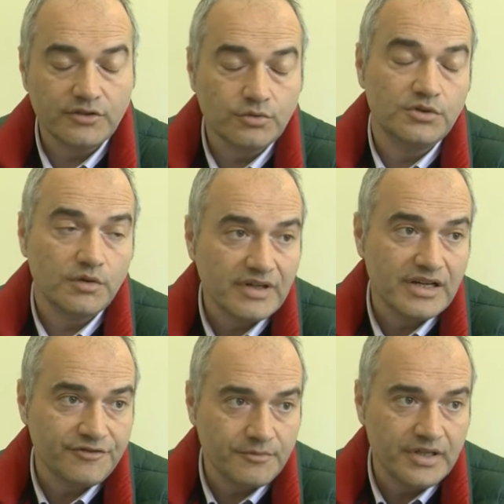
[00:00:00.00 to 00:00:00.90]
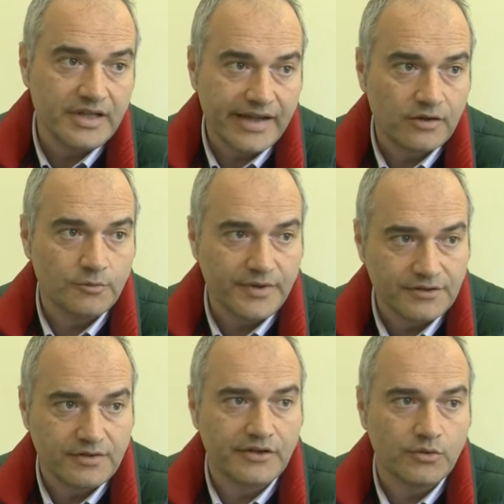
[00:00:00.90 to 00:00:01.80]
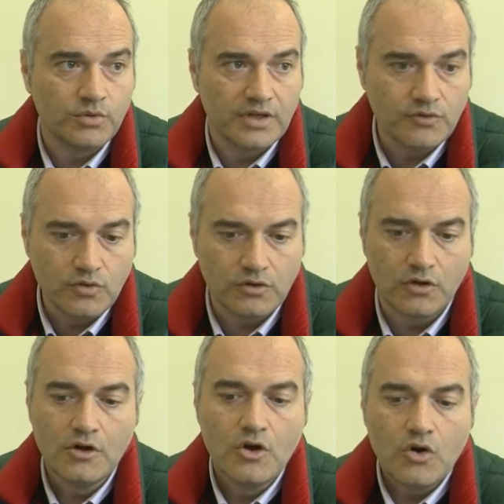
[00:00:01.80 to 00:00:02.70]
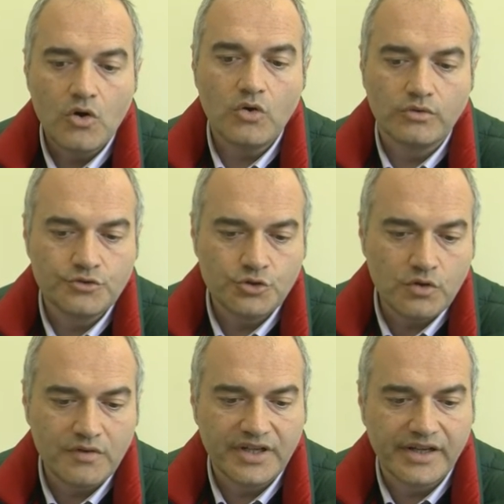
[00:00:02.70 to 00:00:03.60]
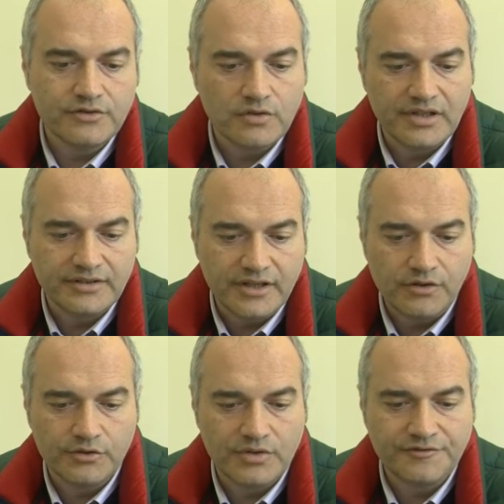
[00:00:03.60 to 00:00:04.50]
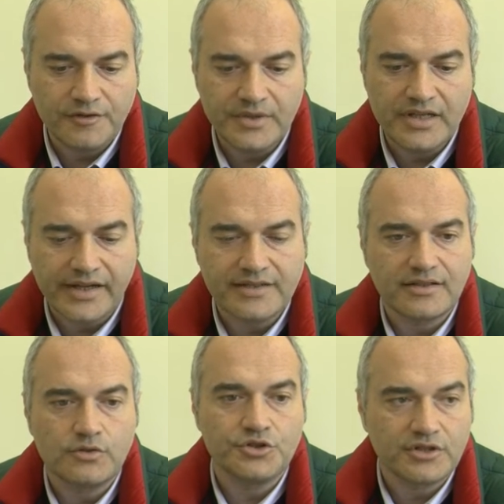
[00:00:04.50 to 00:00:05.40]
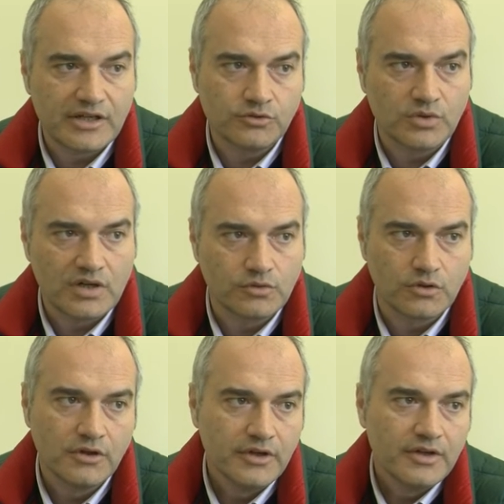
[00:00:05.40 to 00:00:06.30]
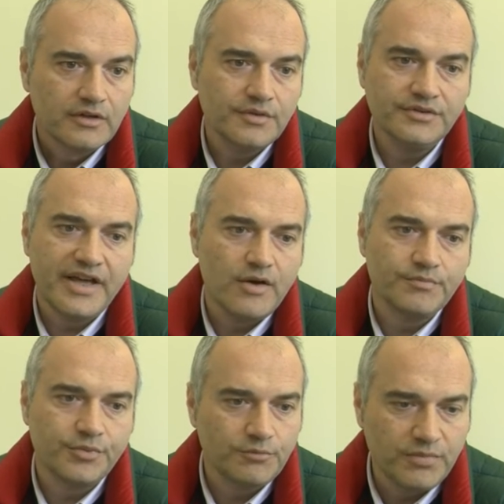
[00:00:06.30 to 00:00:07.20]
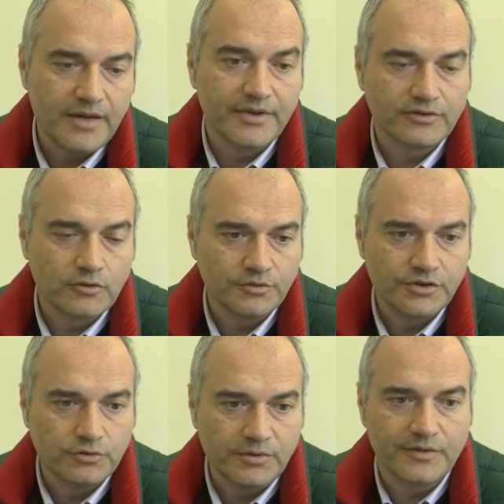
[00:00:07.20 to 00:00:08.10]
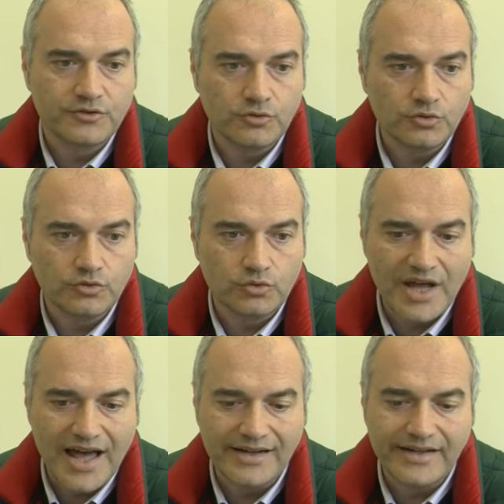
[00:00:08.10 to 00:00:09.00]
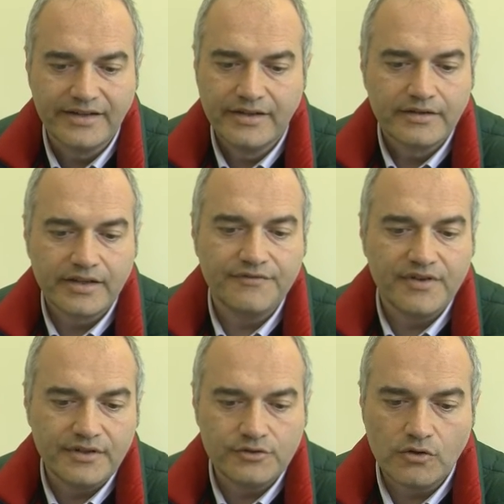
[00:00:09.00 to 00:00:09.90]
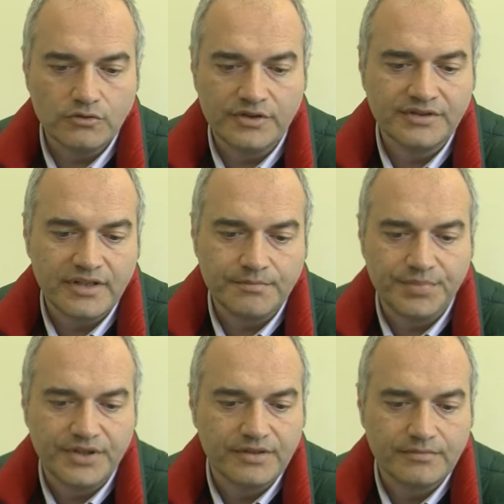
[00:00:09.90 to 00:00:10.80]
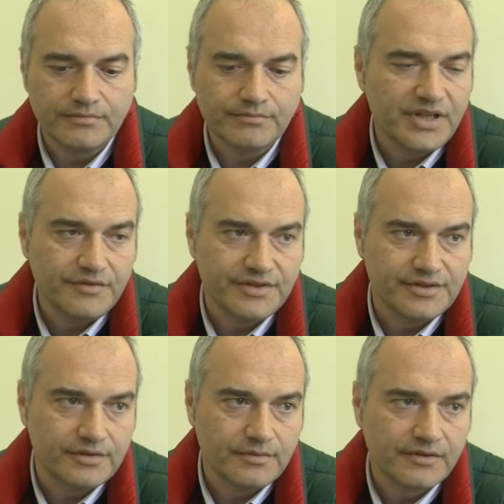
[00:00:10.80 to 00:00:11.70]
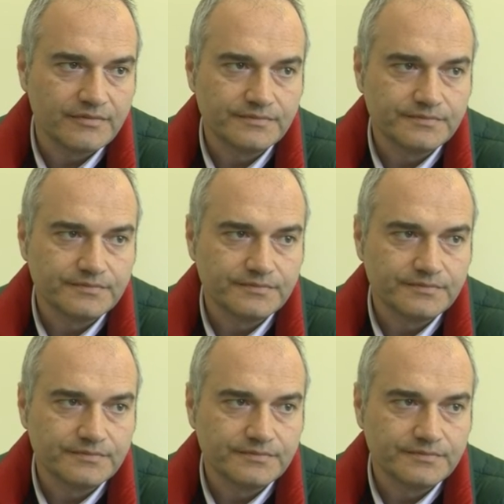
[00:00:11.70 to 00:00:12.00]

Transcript: a tutte quelle famiglie che hanno perso anche un lavoro o giovani che sono all'interno di una famiglia che stanno cercando un lavoro. Quindi è un problema, come ho detto prima, strutturale che va risolto in tempi brevissimi.